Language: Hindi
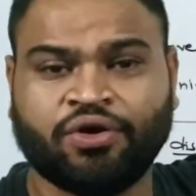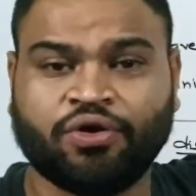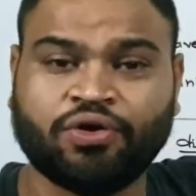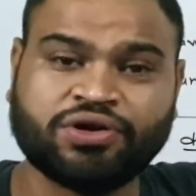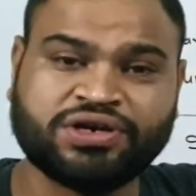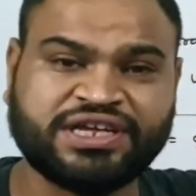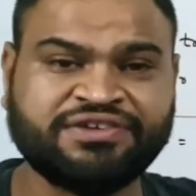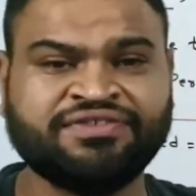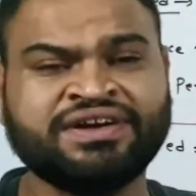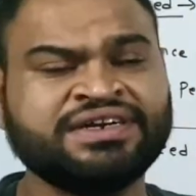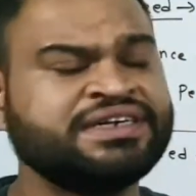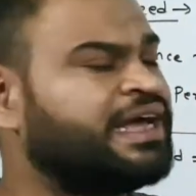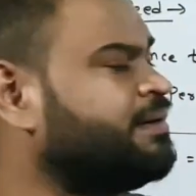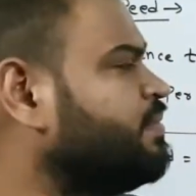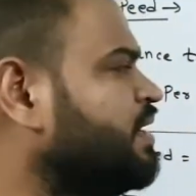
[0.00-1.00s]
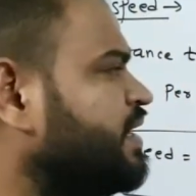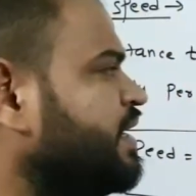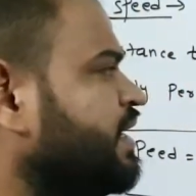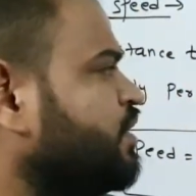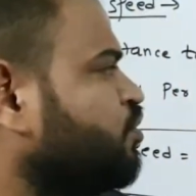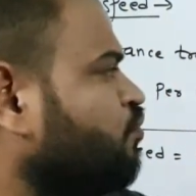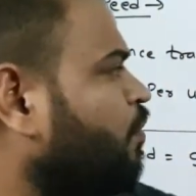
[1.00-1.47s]
और गिवन टाइम ले रहे
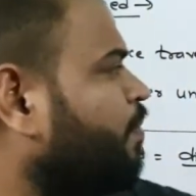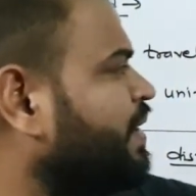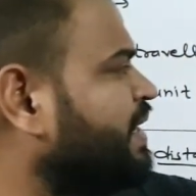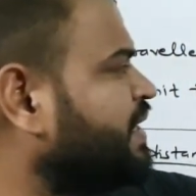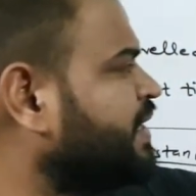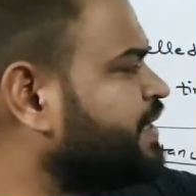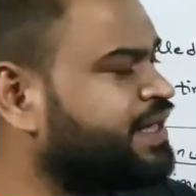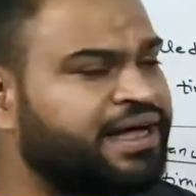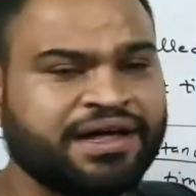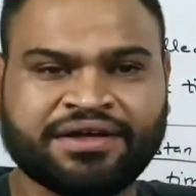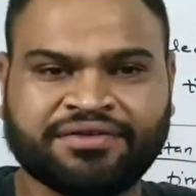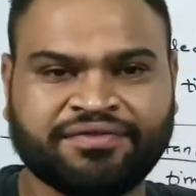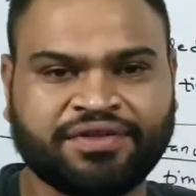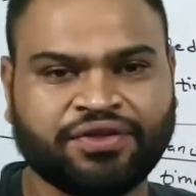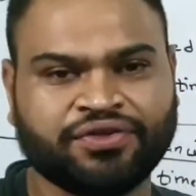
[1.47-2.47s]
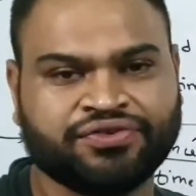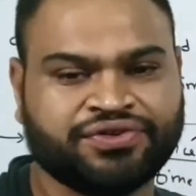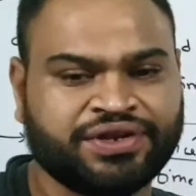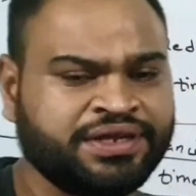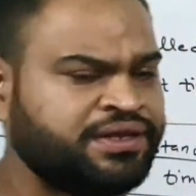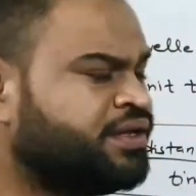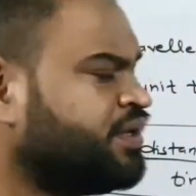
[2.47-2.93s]
हैं तो वो बनेगी क्या विलोस्टी